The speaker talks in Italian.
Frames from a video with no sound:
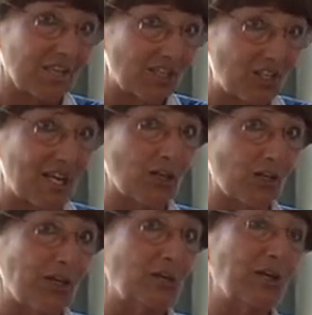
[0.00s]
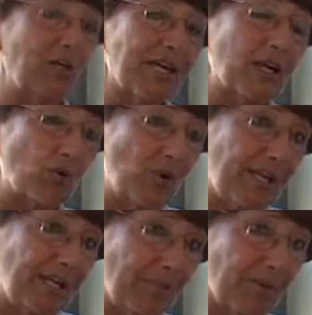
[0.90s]
cerco il mio
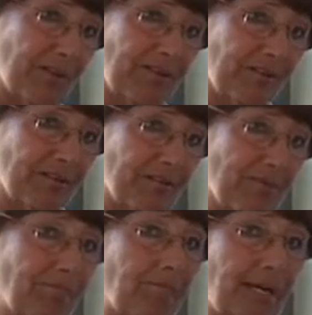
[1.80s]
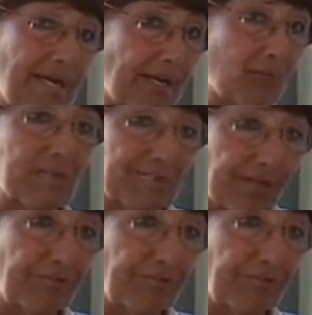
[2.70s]
equilibrio per questa